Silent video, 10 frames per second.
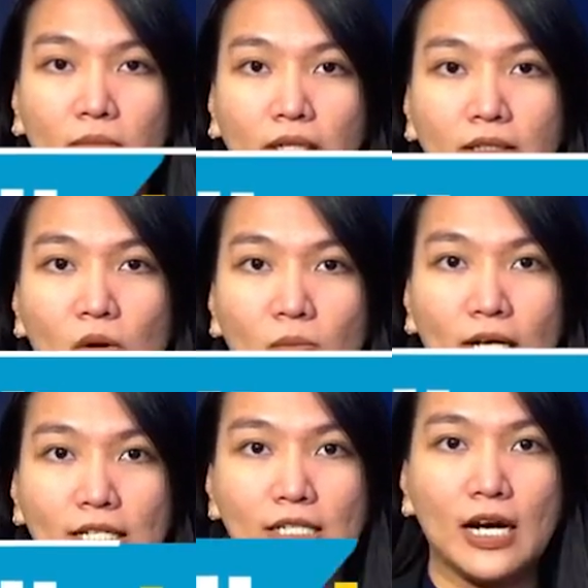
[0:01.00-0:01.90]
Magandang
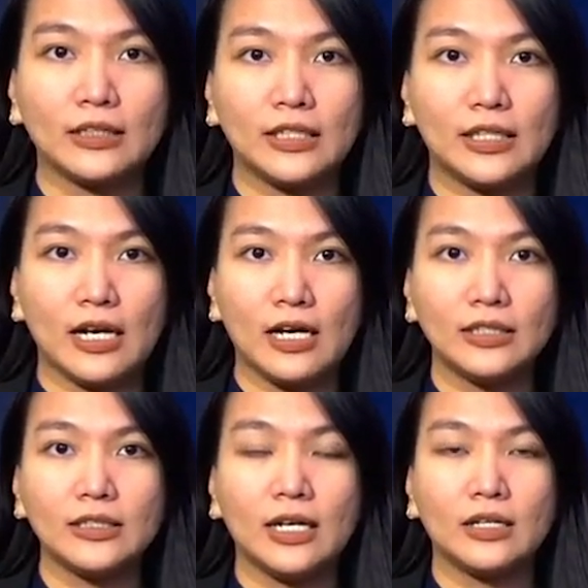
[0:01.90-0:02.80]
umaga sa ating
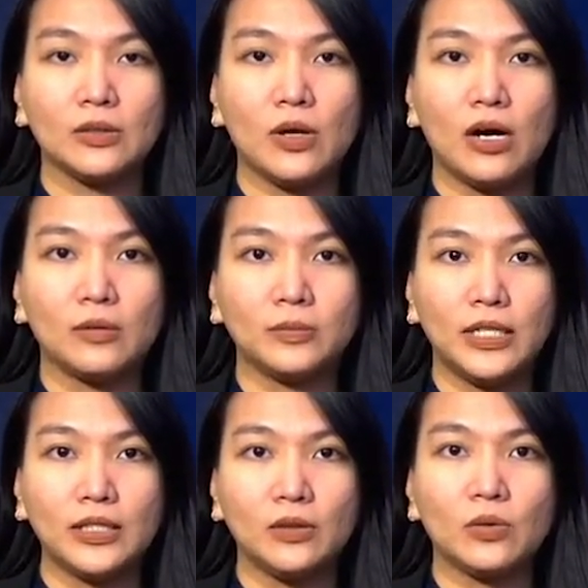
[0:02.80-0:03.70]
lahat. Narito ang
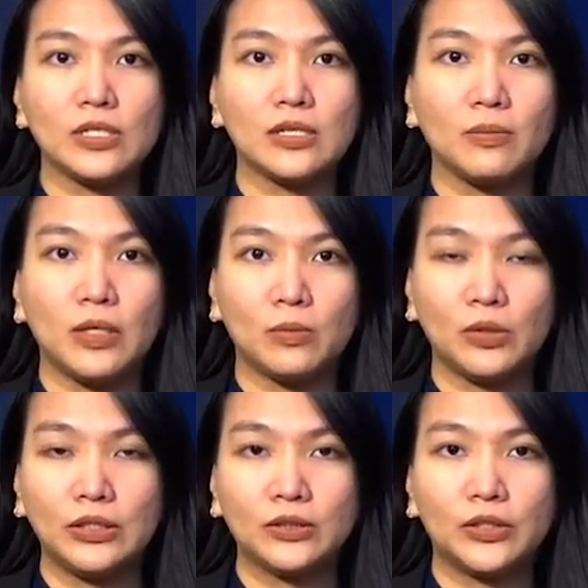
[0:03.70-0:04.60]
update ukol sa
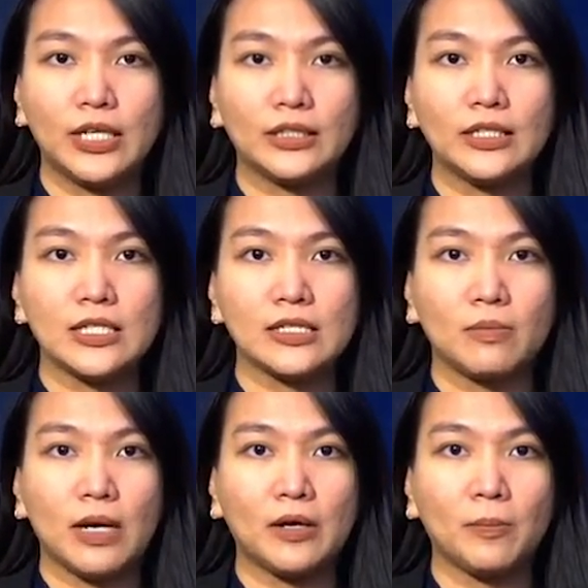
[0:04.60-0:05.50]
minomonitor natin na
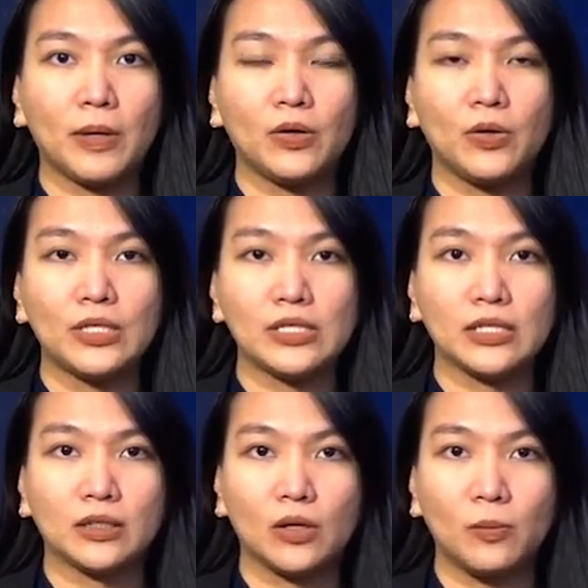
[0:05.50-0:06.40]
sama ng panahon na
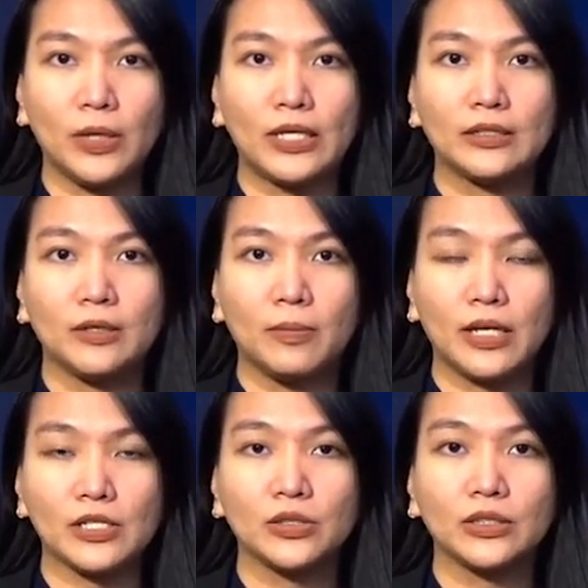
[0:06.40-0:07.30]
si Tropical
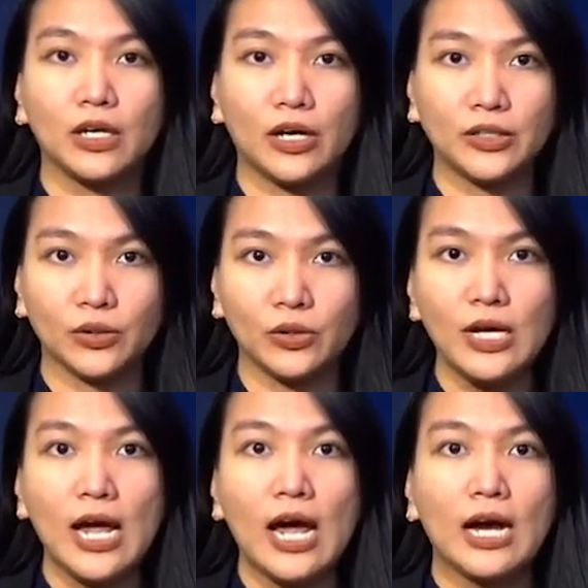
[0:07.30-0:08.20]
Depression
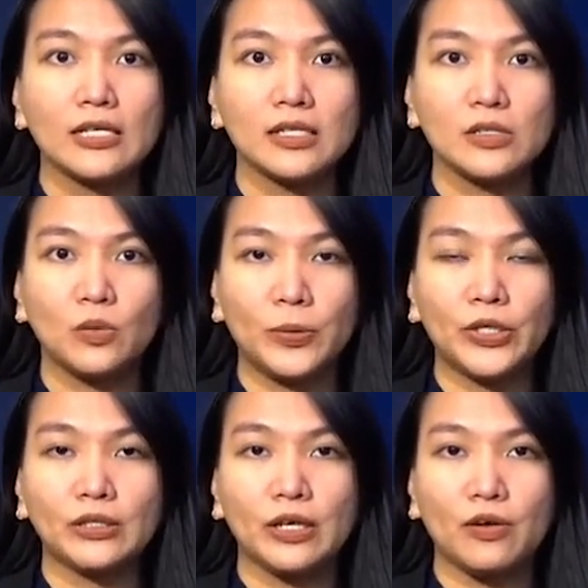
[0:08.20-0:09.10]
Gardo at sa
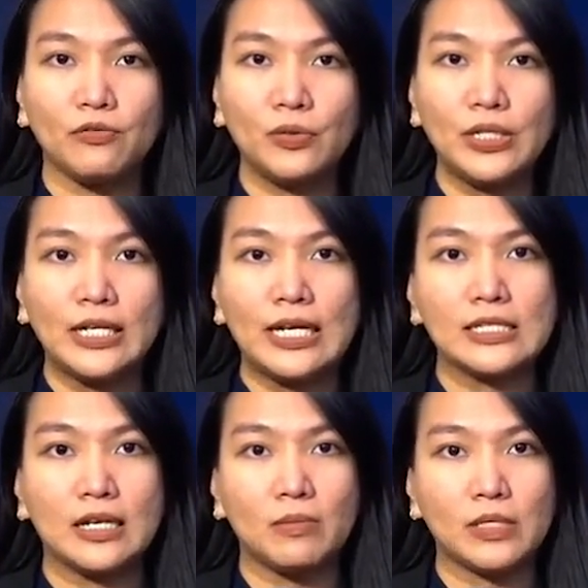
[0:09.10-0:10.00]
Super Typhoon na
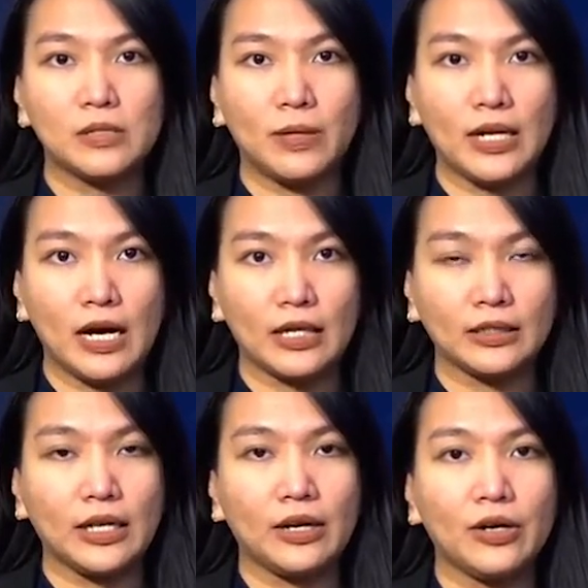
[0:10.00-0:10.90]
nasa labas pa ng
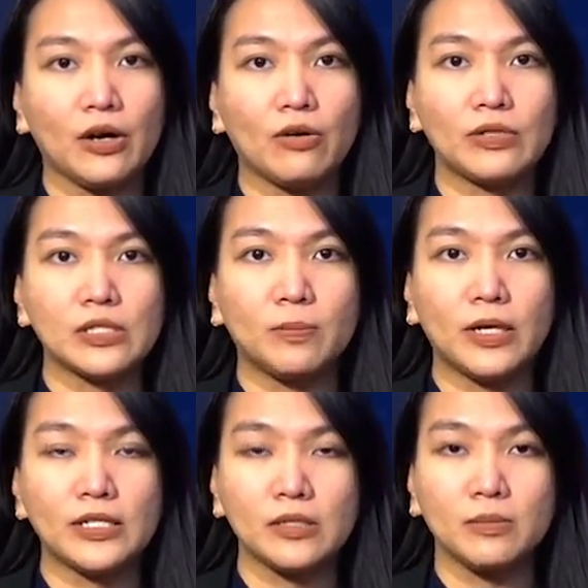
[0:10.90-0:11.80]
ating area of
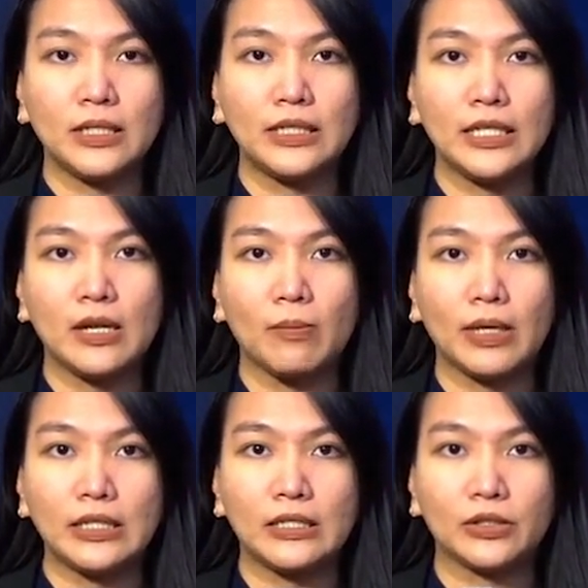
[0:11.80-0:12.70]
responsibility na
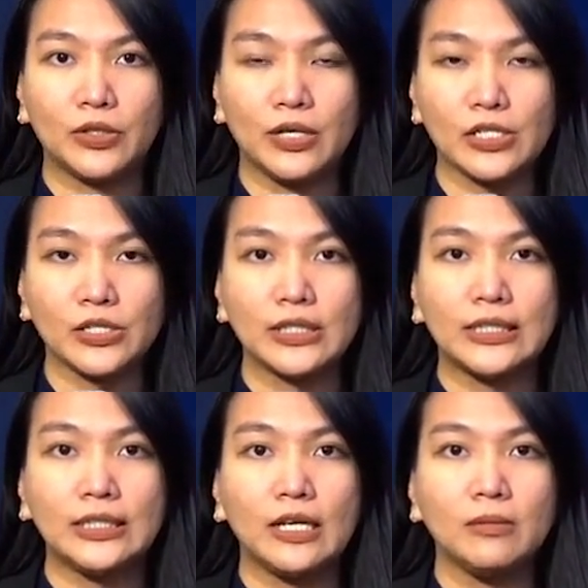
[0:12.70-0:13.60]
may
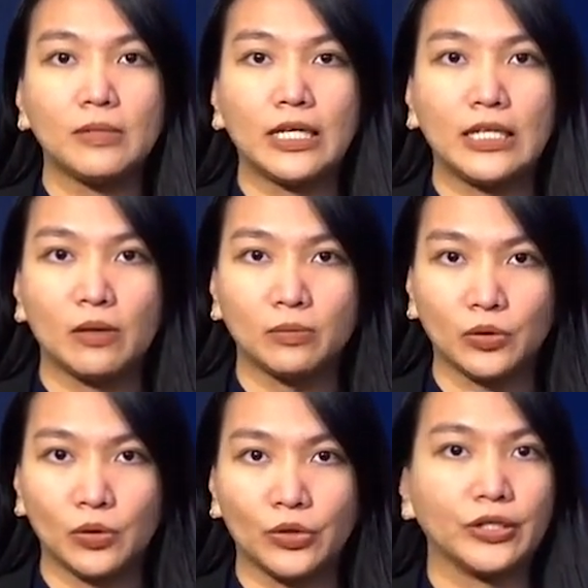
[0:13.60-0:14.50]
international name na
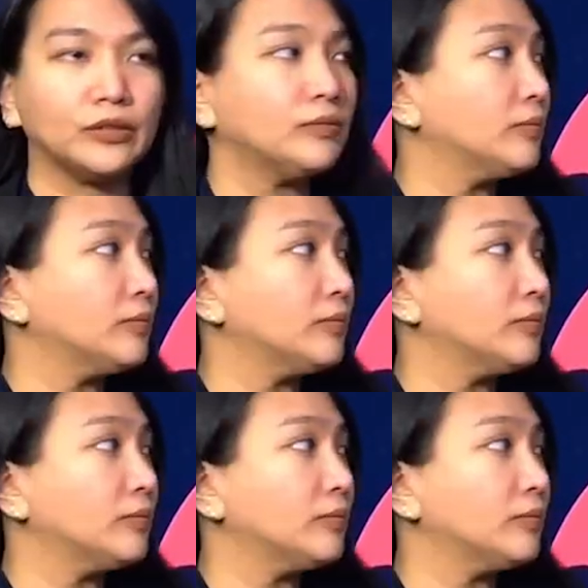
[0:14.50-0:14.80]
Hinamnor.